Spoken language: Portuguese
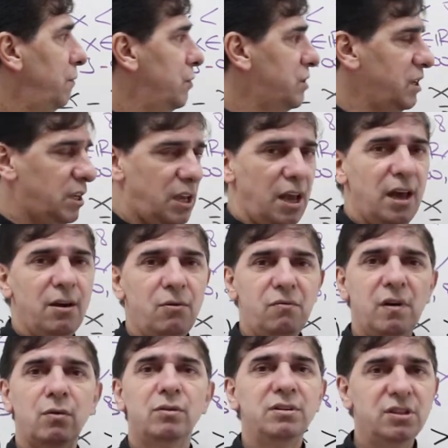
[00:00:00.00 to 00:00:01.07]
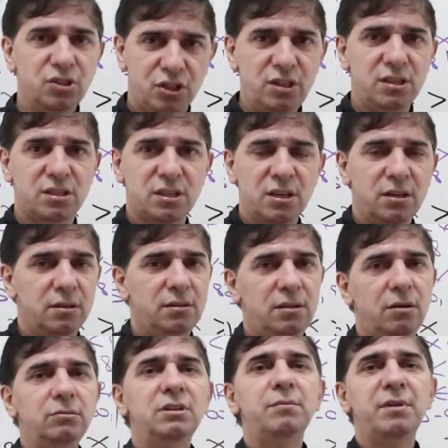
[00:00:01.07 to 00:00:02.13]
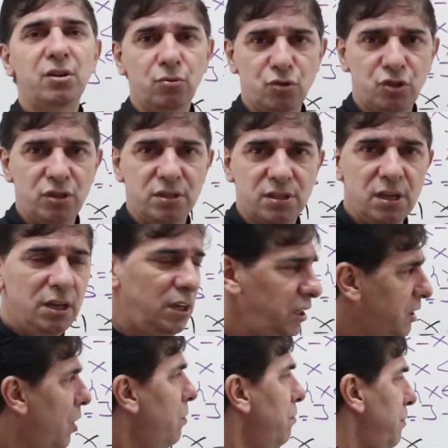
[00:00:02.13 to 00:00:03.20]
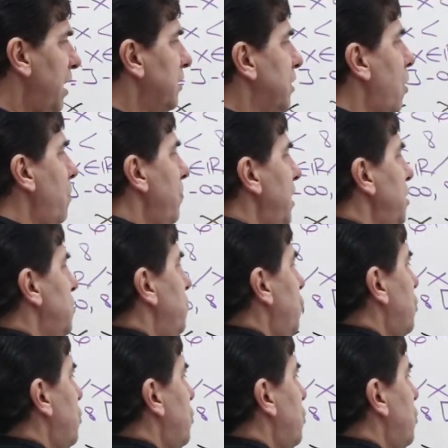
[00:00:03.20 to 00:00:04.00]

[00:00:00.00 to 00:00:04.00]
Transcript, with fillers: Você quer o valor de x, não de menos x. Então, mentalmente,